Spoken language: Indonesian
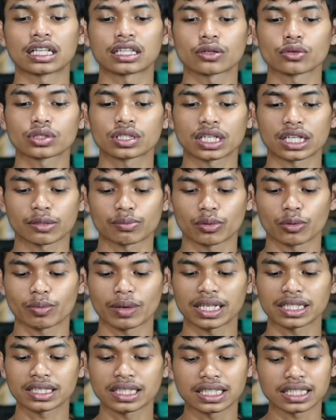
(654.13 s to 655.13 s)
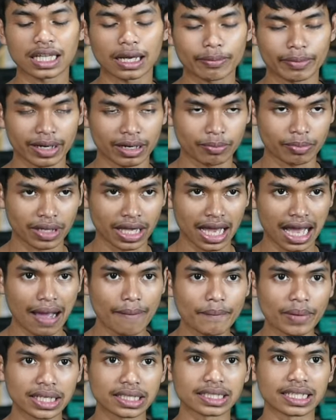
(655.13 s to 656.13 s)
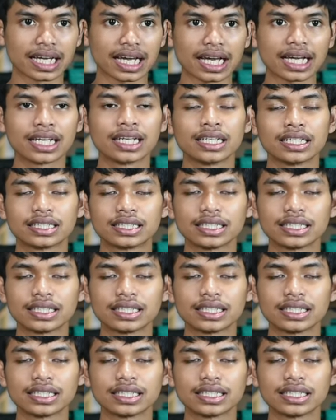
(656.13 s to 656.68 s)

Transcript: atau 1000 PSI tapi lebih amannya